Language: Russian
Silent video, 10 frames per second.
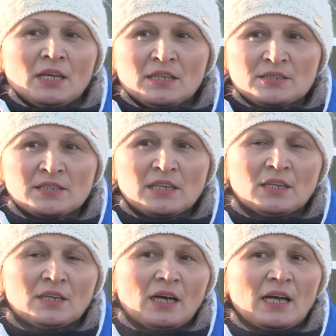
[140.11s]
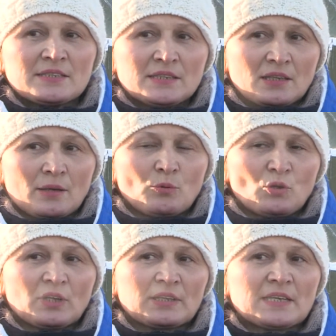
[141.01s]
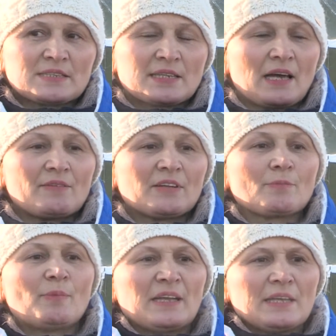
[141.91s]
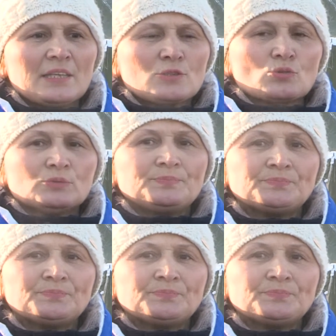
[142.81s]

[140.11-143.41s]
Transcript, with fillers: Из них один ребенок доставлен в больницу.